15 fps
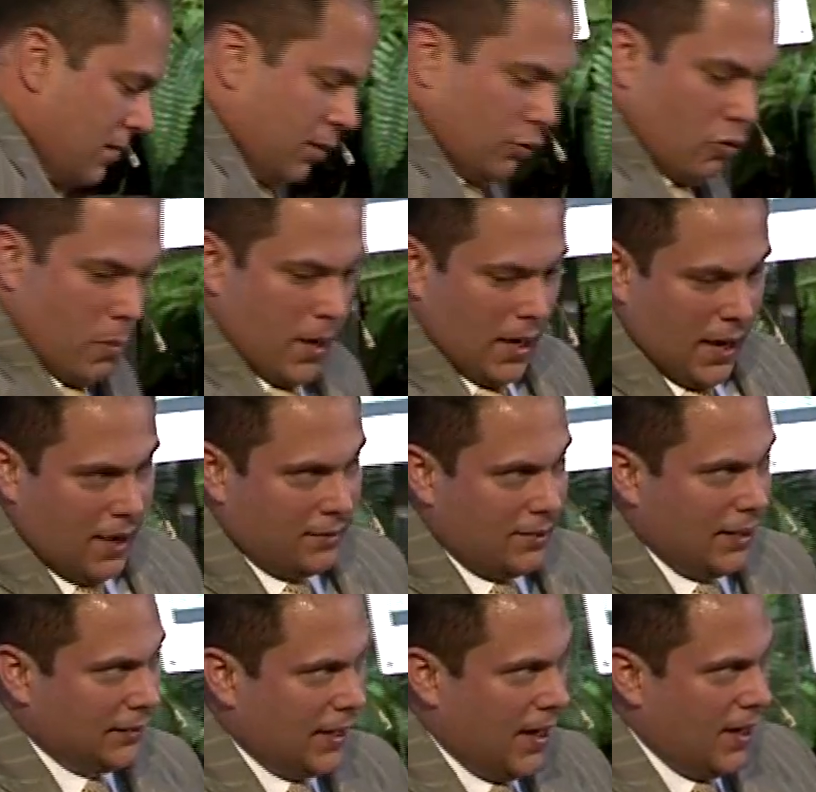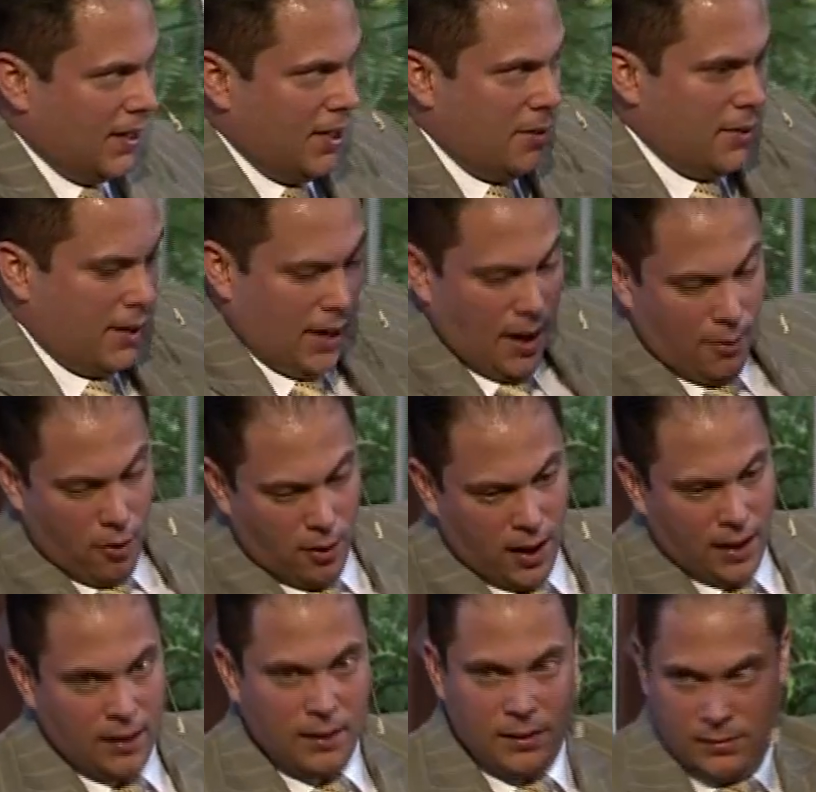si tú miras hacia atrás y viene la
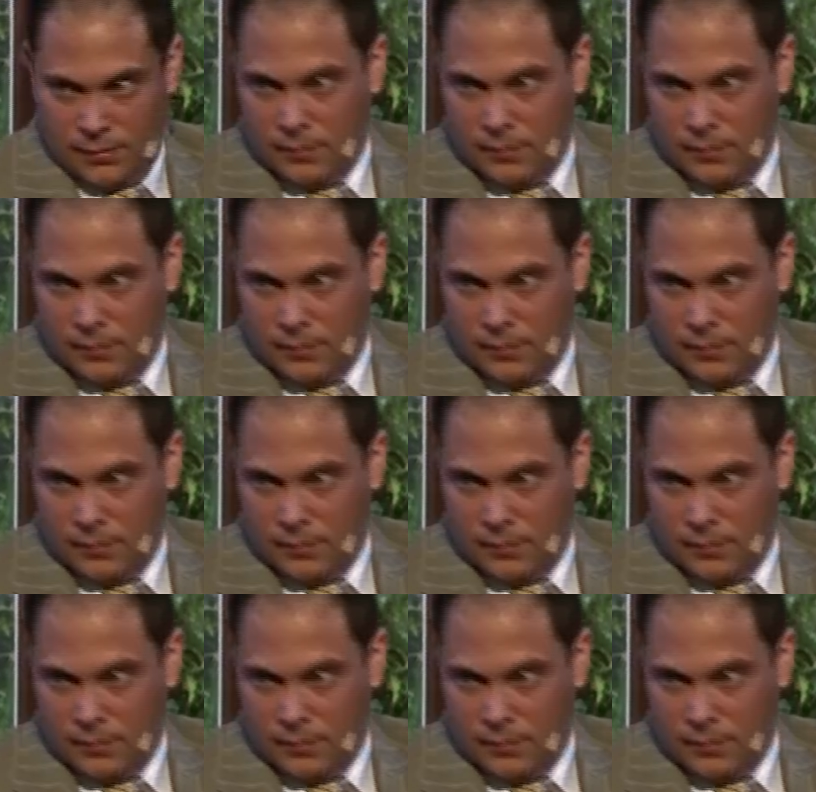bola,